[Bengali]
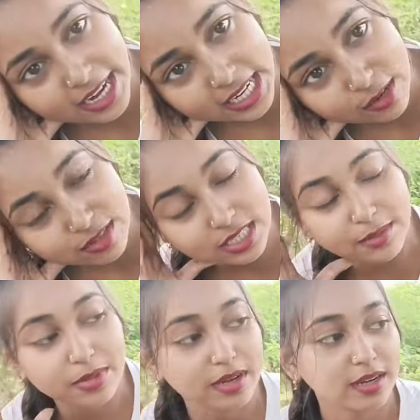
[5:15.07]
এটা হচ্ছে
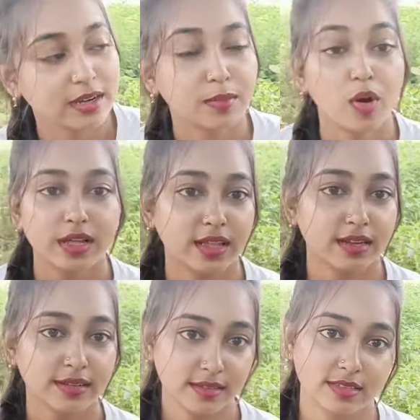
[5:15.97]

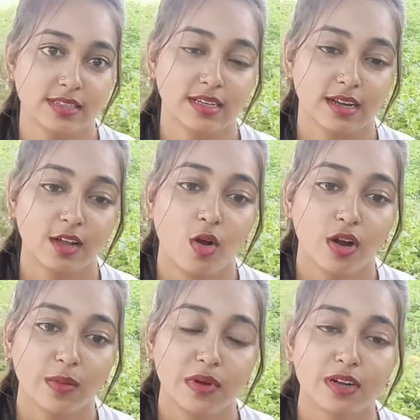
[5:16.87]
ময়দান যেটাকে
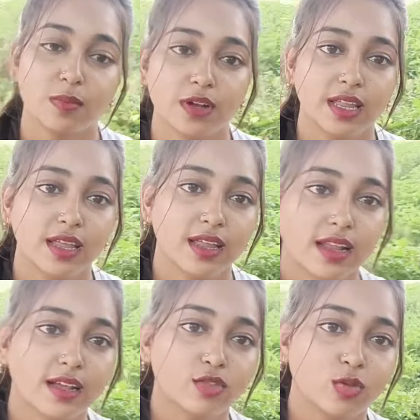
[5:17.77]
গড়ে মাঠ বলে
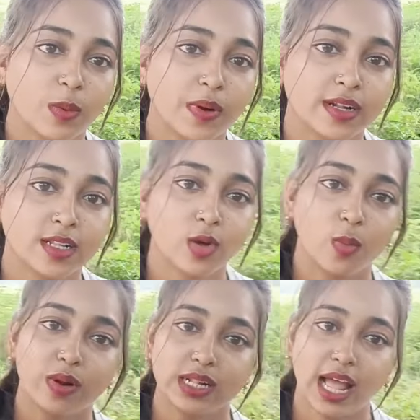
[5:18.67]
এপার থেকে
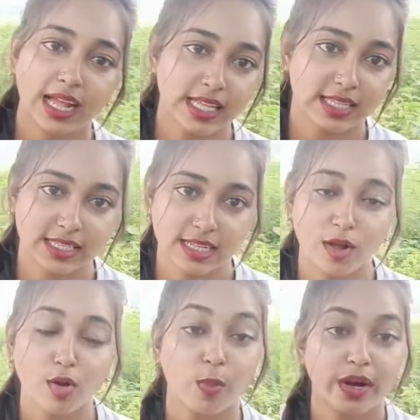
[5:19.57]
ওপার দেখা যাচ্ছে না
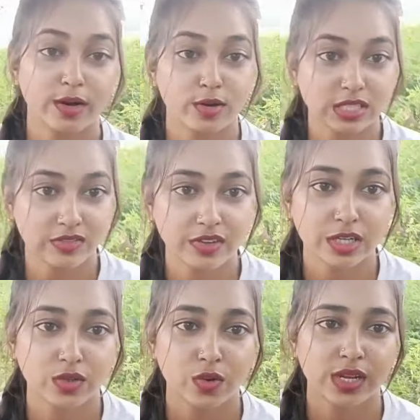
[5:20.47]
ওপারে রয়েছে
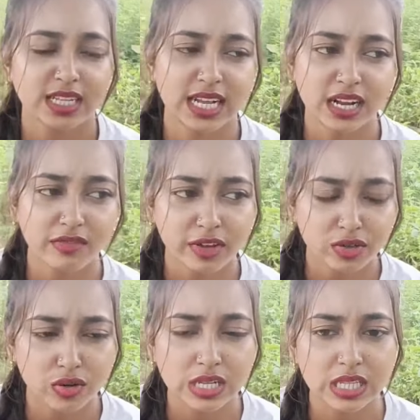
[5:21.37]
ভিক্টোরিয়া জানি না
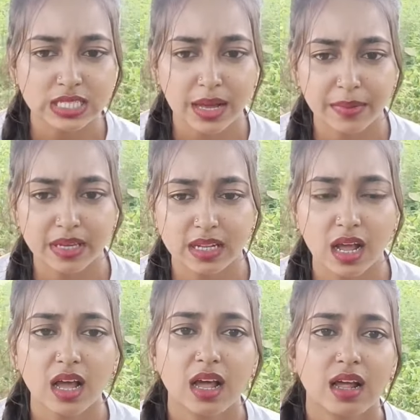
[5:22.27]
ভিক্টোরিয়াতে যাবে
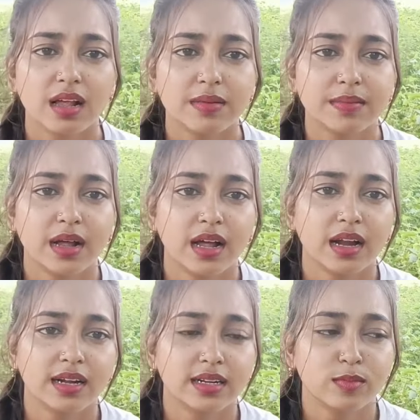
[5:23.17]
কিনা
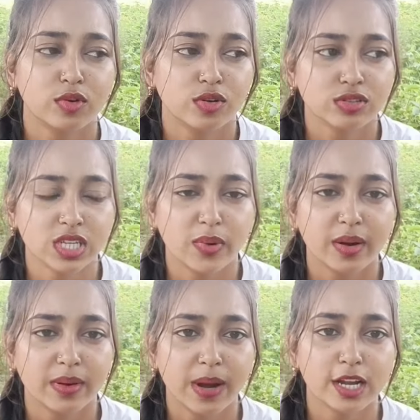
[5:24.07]
আর মনে হচ্ছে এবার
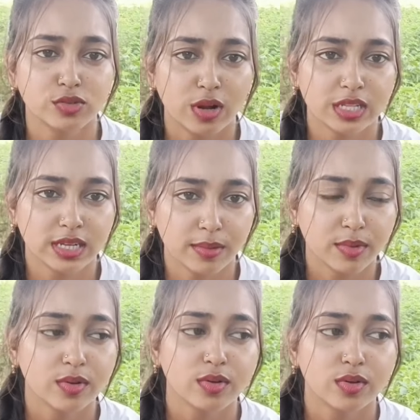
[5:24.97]
আমরা বাড়ি চলে যাবো